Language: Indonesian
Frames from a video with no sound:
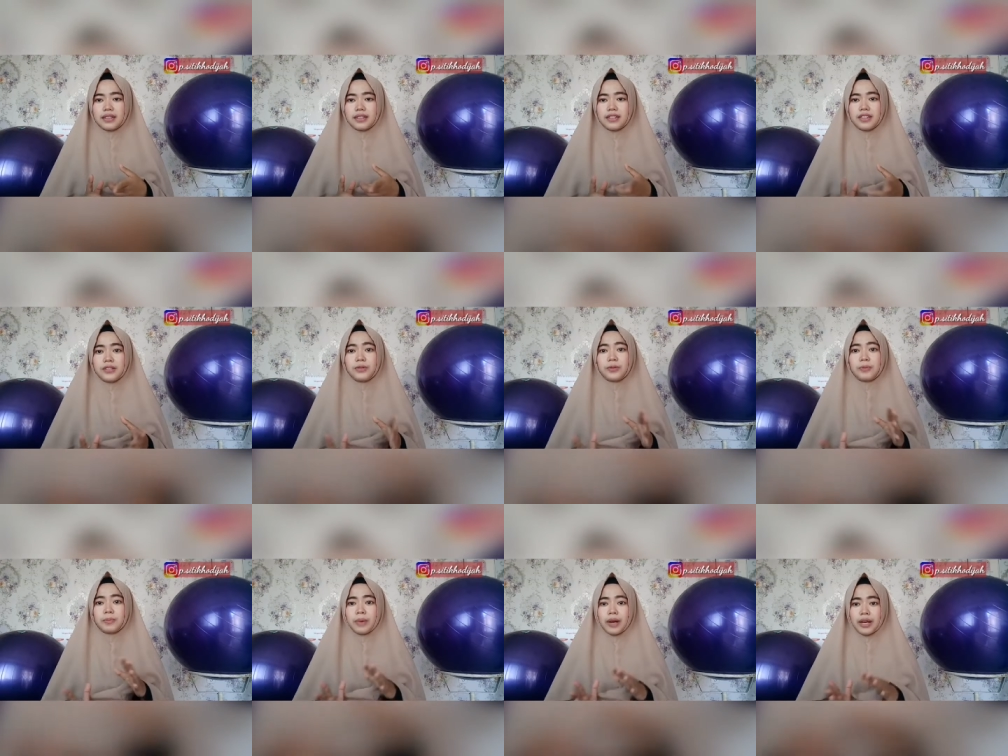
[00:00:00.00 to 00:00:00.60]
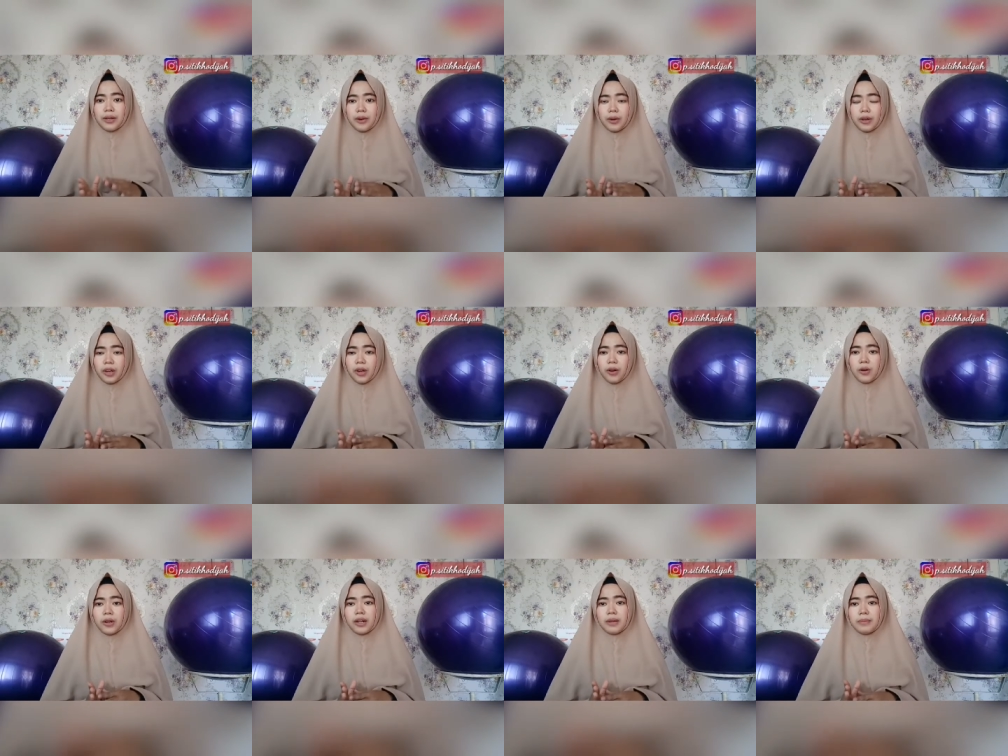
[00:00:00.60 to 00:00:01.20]
dijumpai
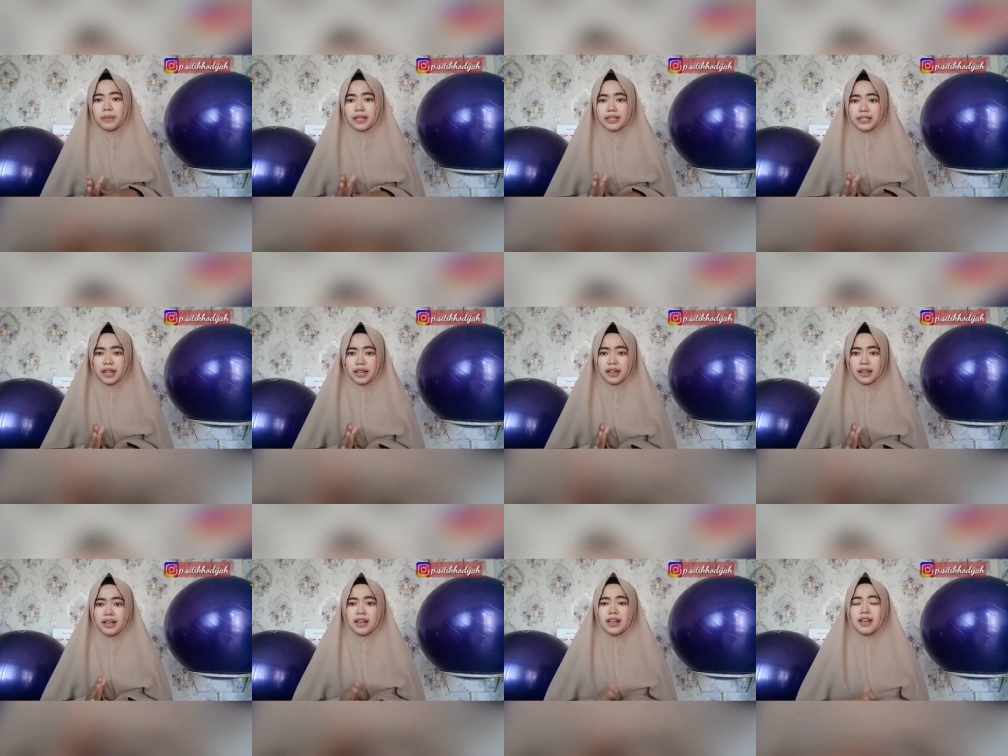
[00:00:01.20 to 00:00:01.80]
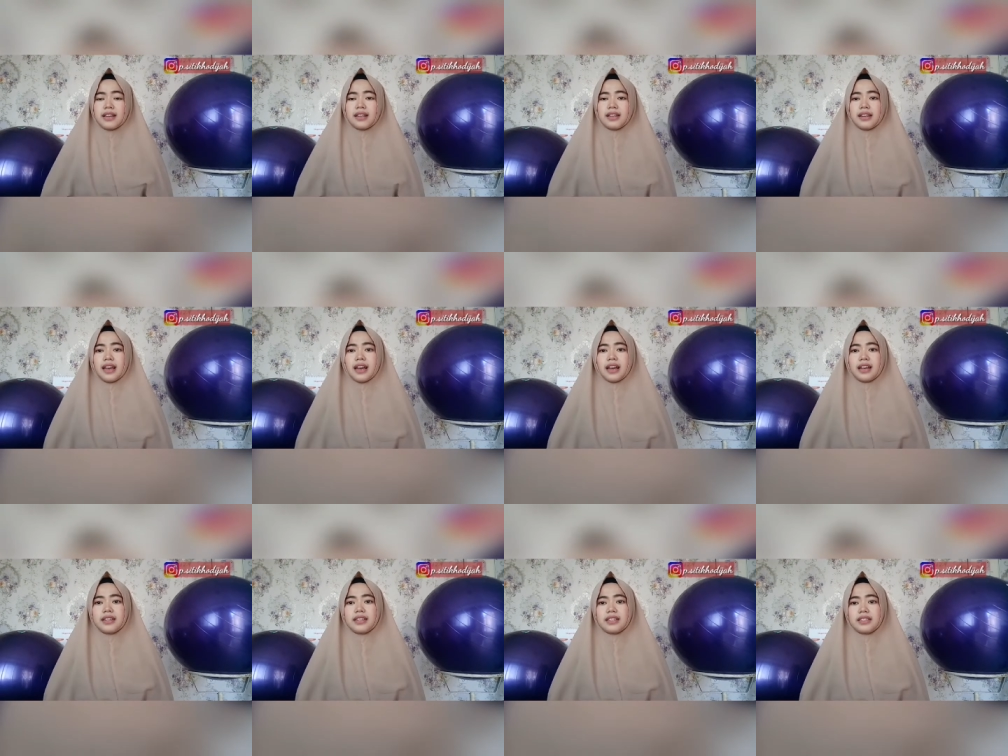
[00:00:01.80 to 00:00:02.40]
oleh orang banyak
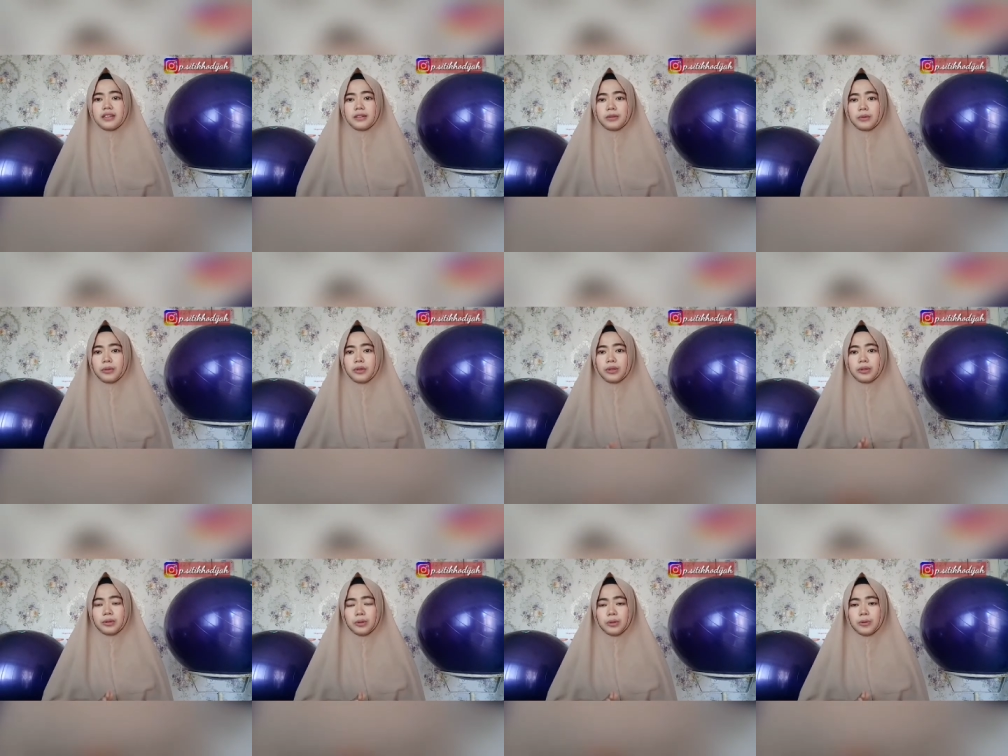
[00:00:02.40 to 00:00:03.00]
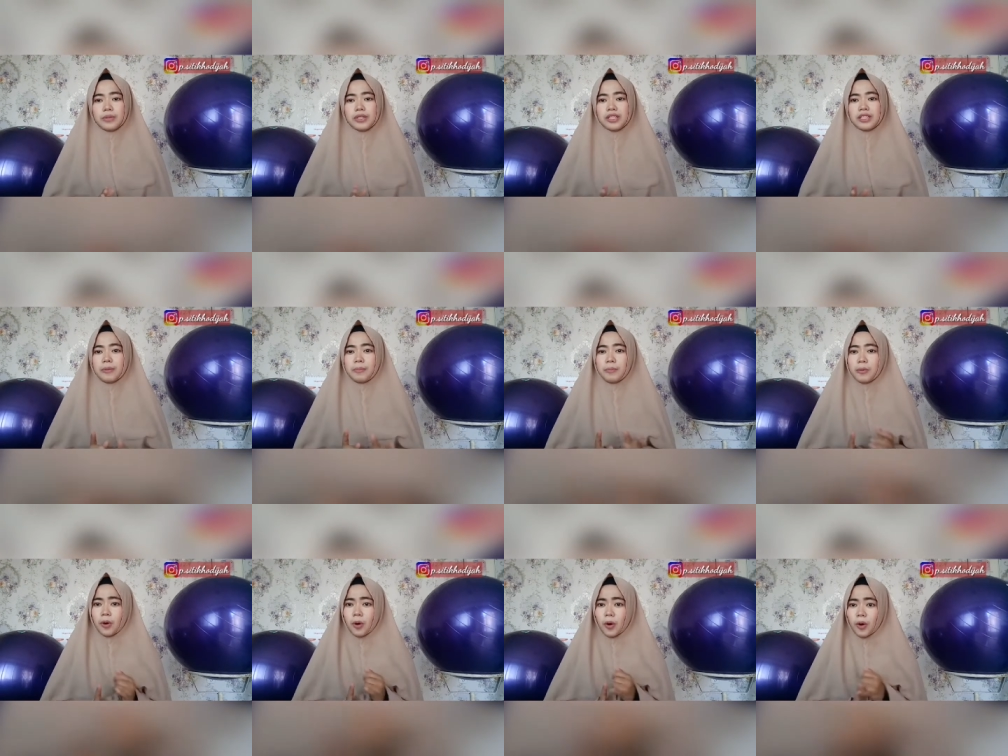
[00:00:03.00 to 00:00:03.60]
Nah, di situ itu
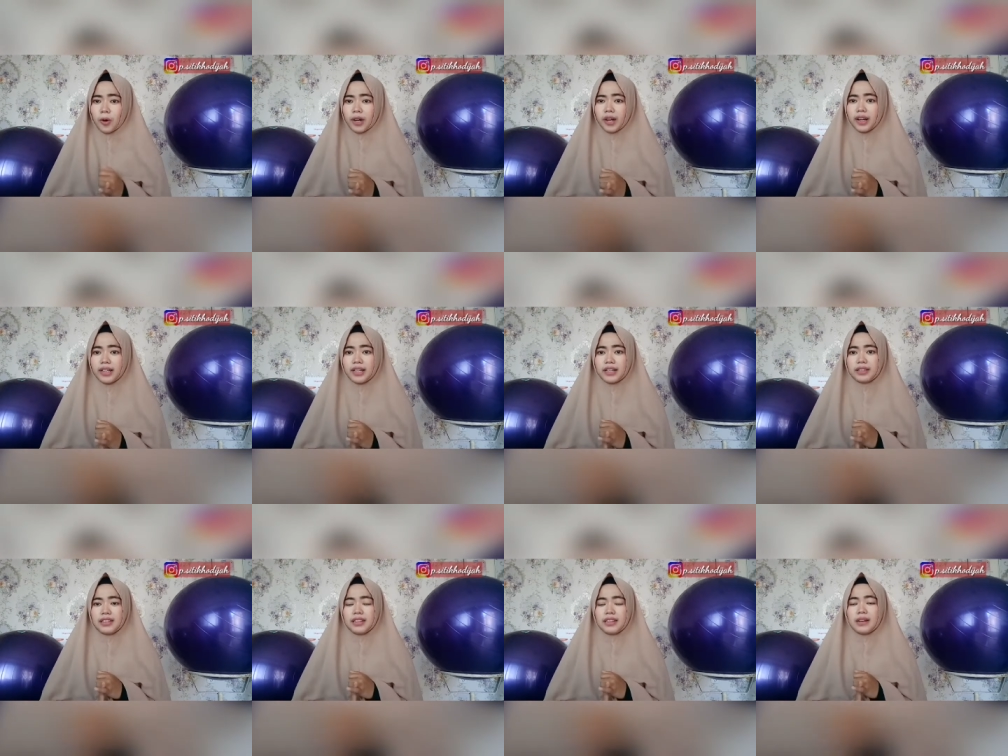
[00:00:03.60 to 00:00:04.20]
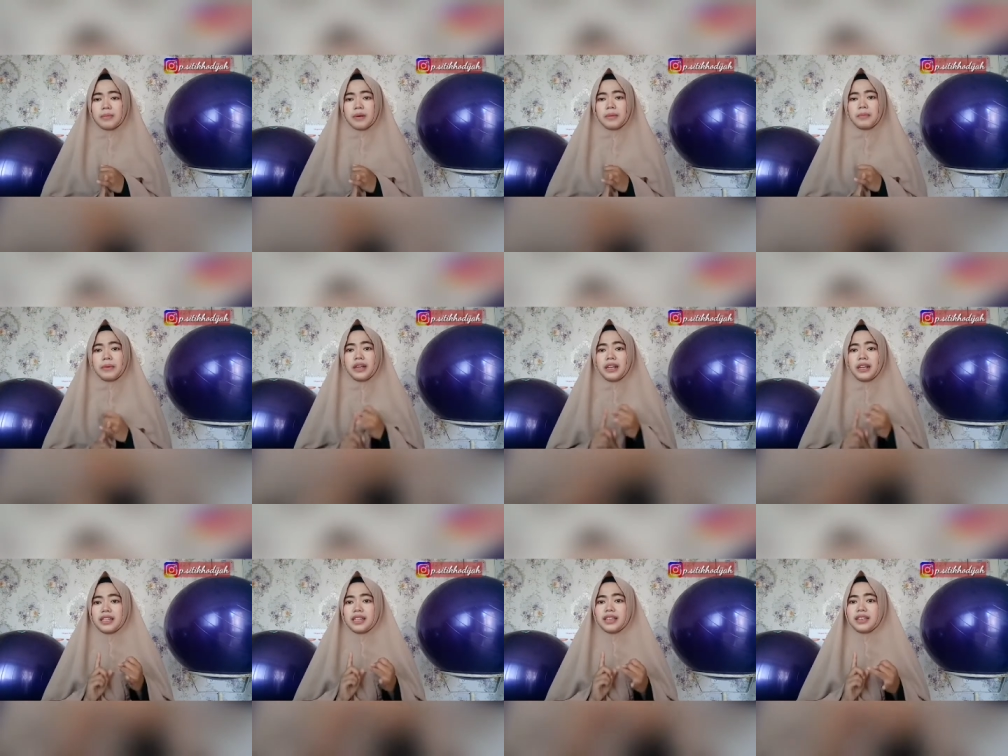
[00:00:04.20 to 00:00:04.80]
meskipun orang yang tidak
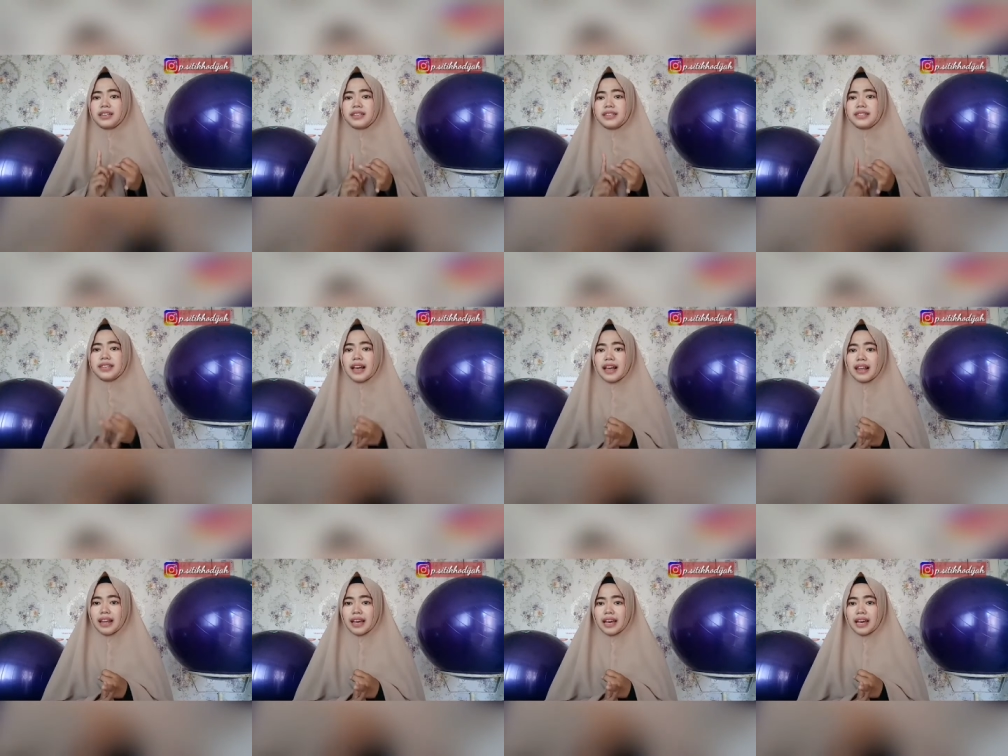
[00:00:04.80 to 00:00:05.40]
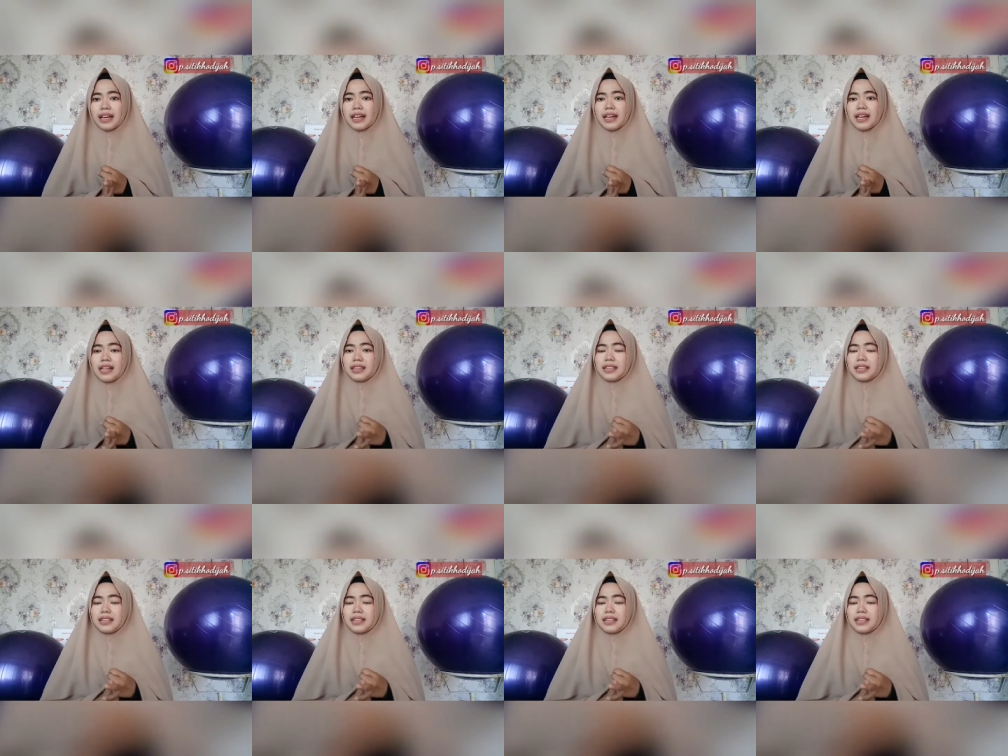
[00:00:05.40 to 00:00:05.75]
memiliki gejala,